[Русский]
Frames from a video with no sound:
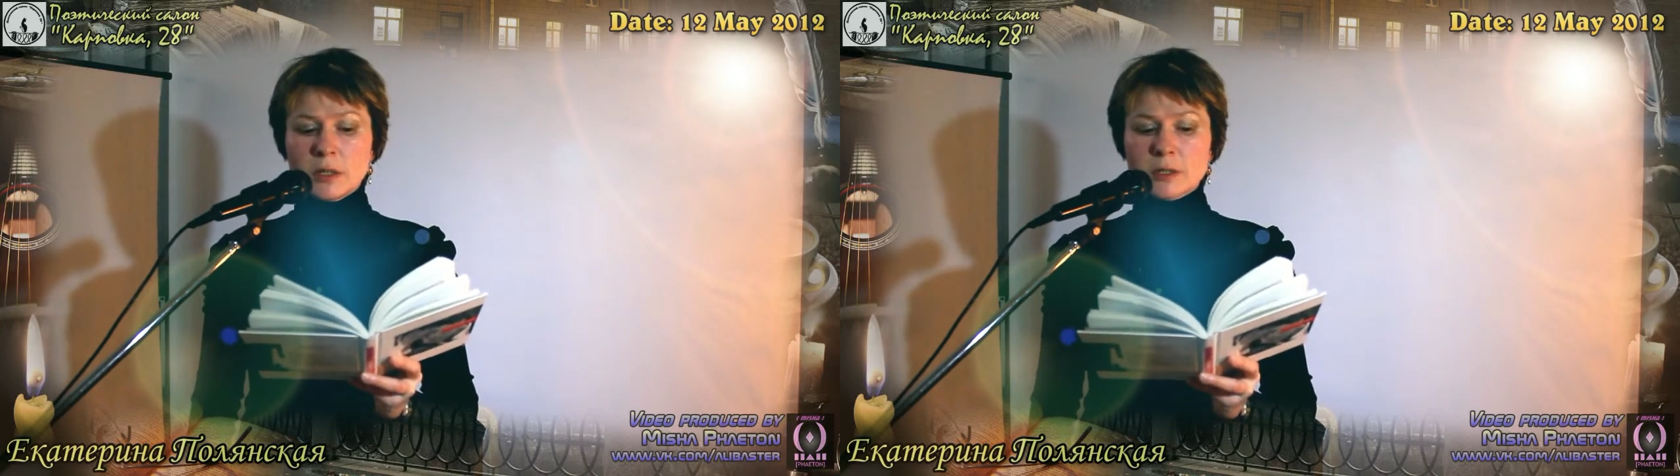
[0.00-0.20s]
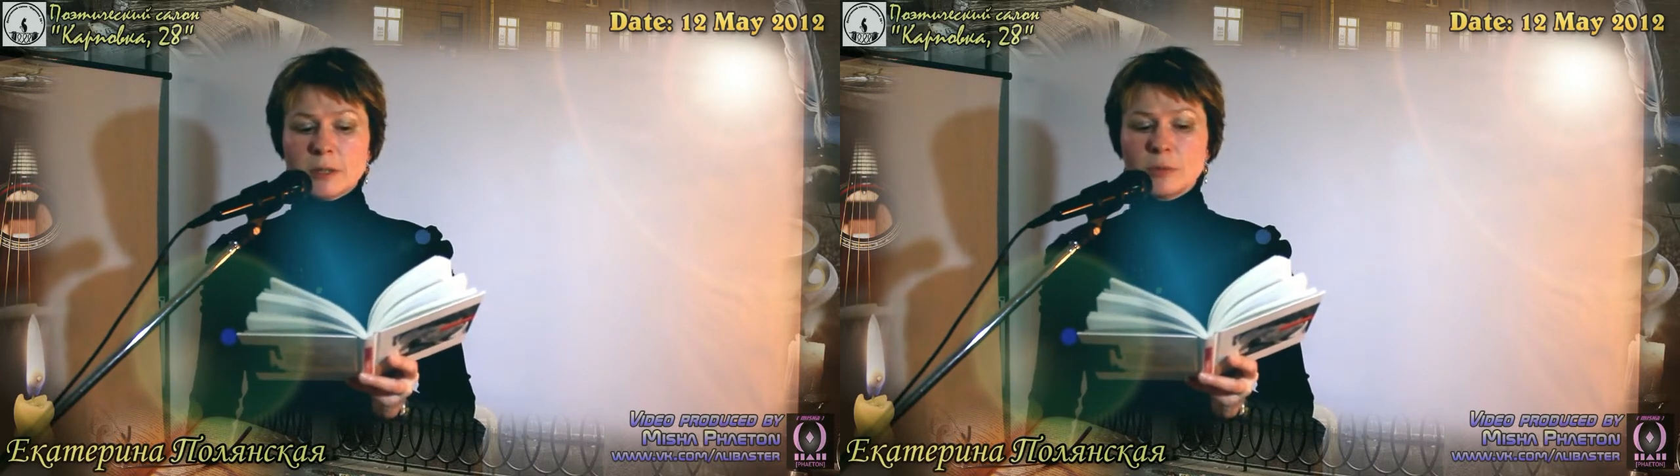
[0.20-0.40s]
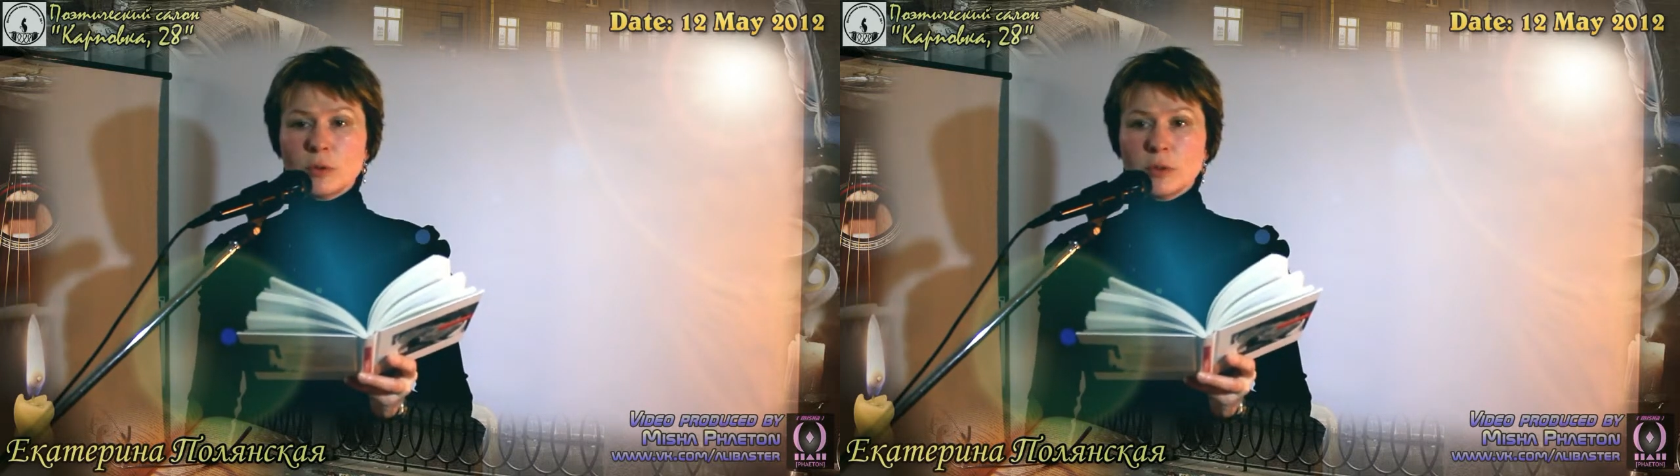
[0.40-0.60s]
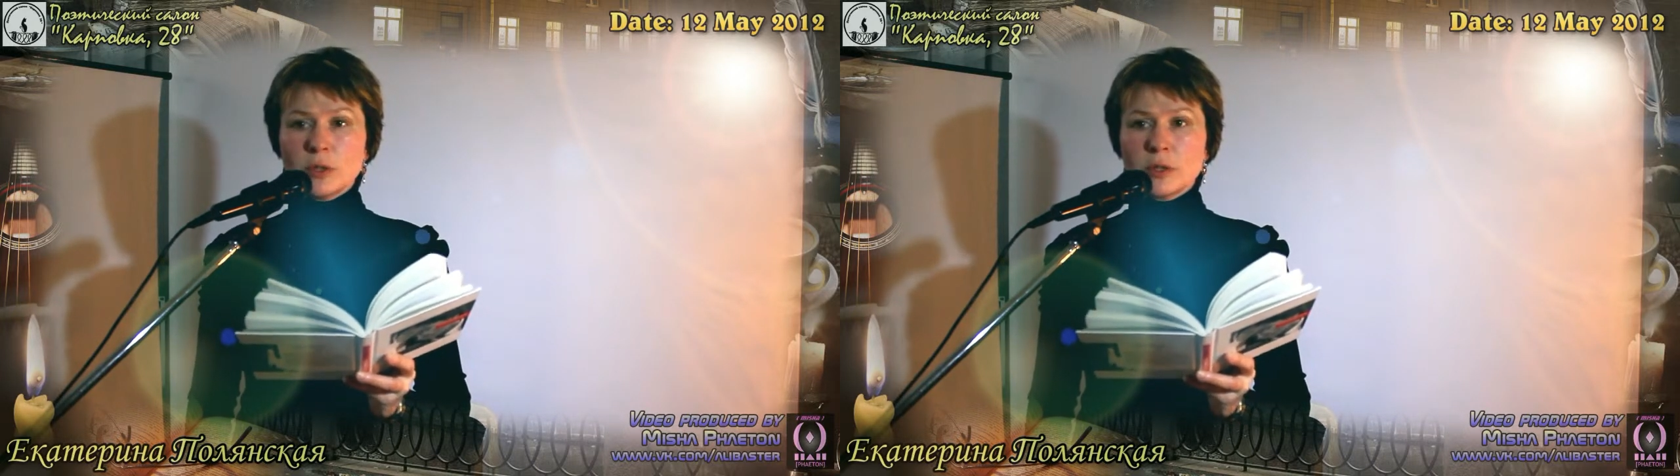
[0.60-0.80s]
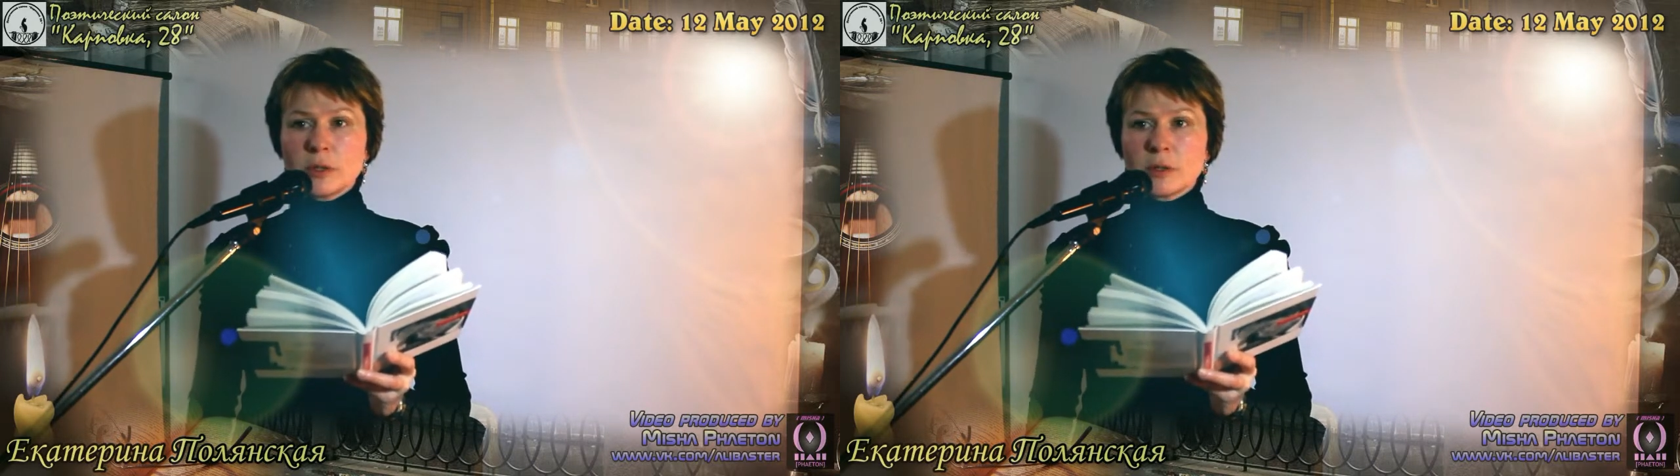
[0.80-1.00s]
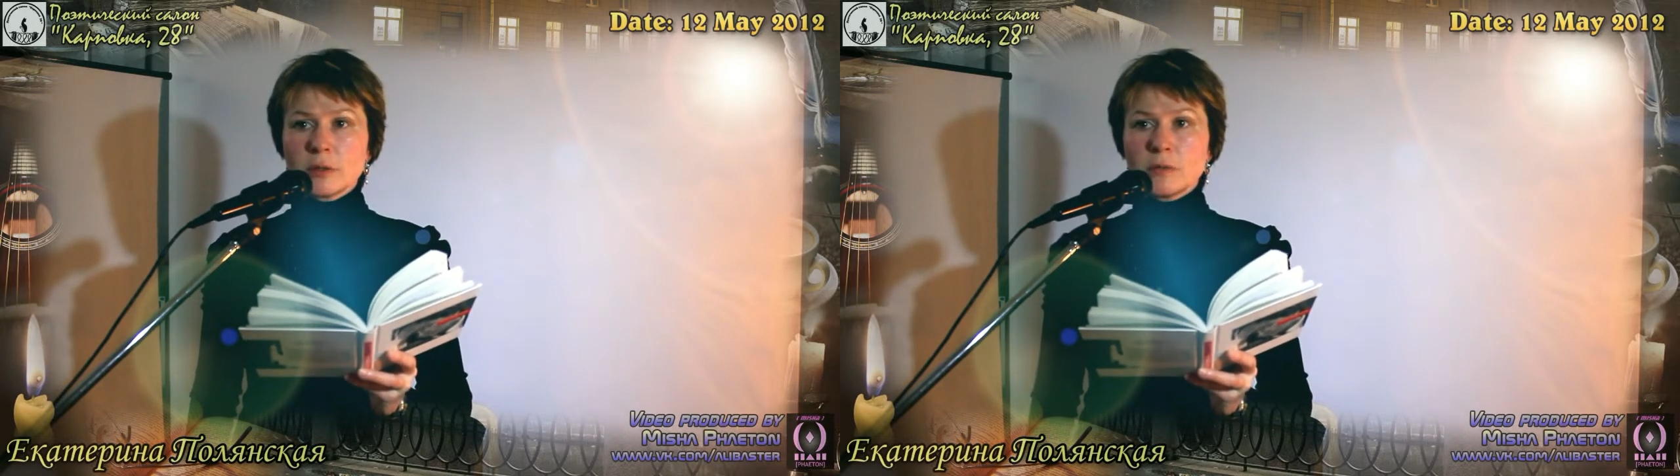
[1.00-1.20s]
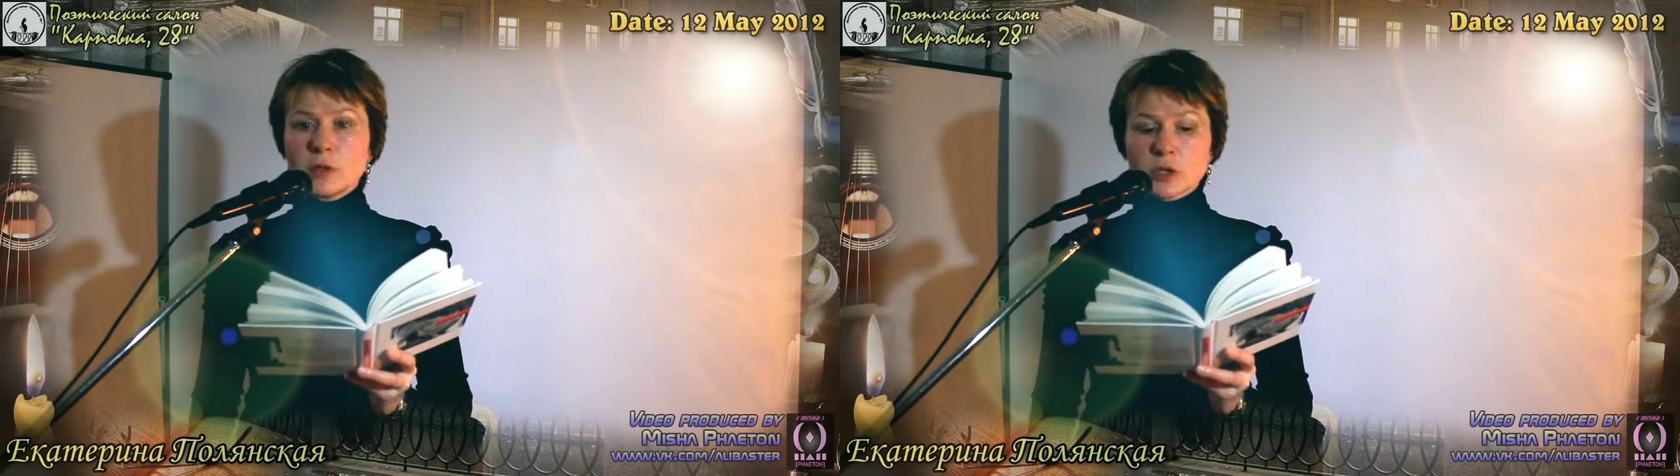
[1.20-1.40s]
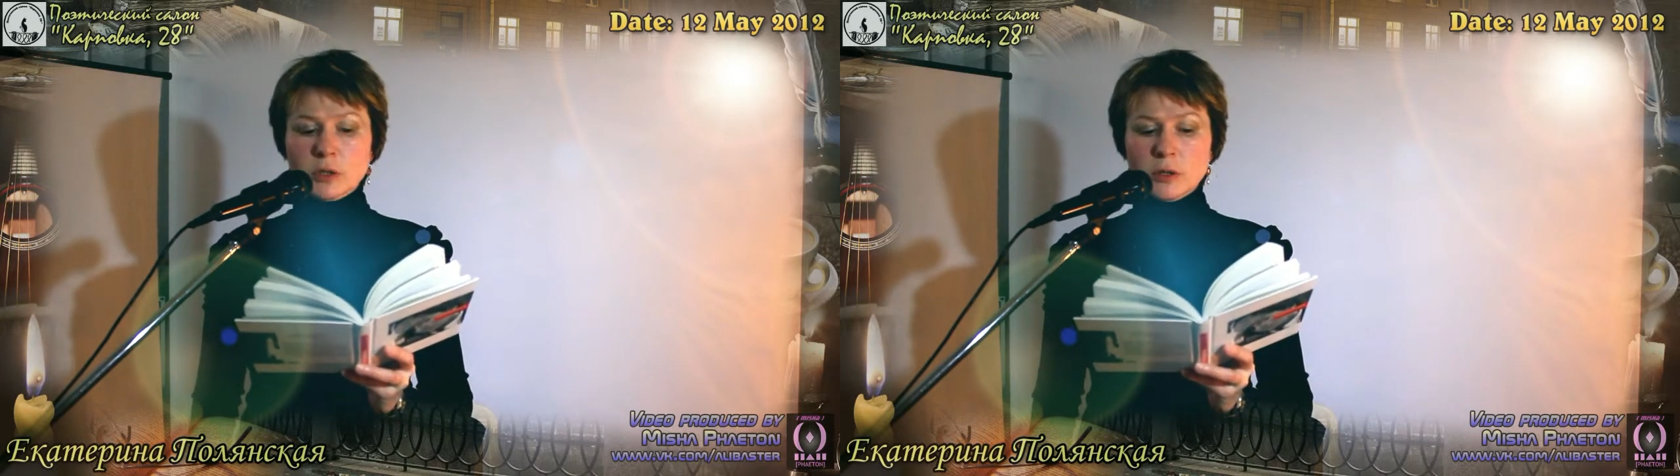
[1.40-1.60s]
если бы он
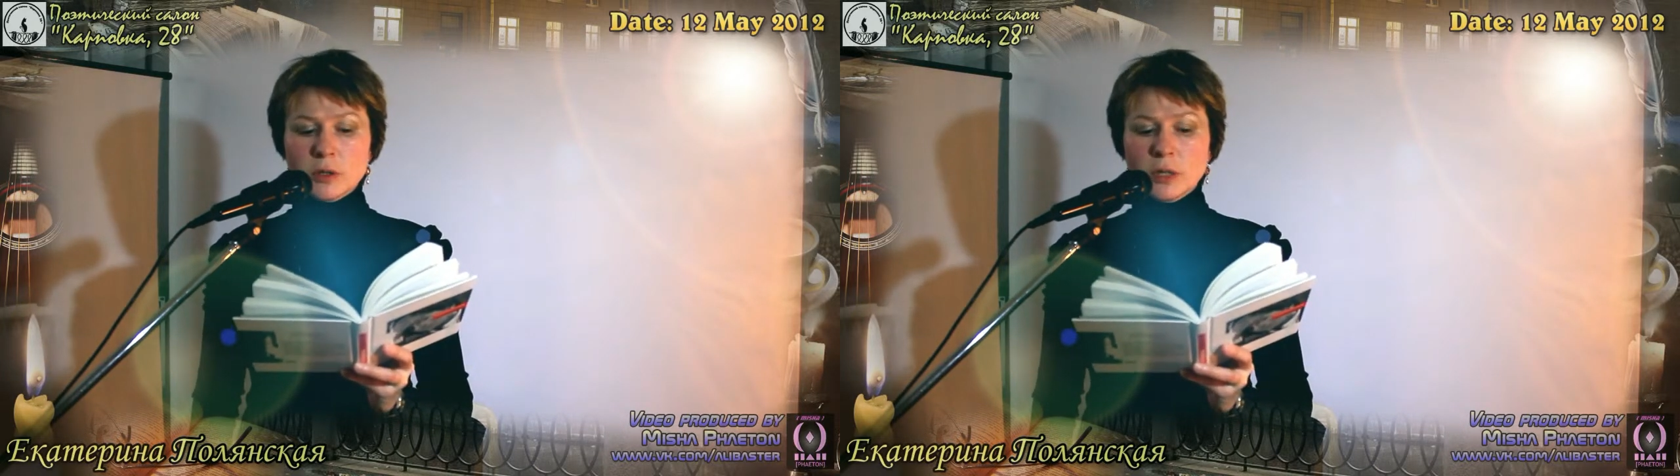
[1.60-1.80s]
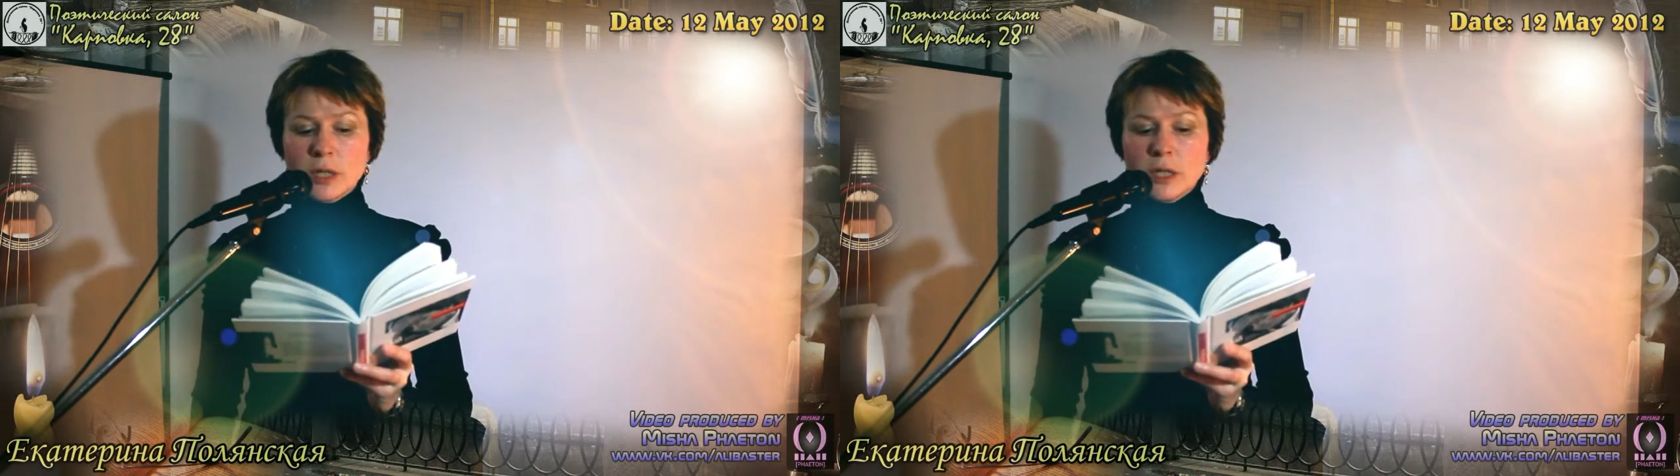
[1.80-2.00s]
выжил.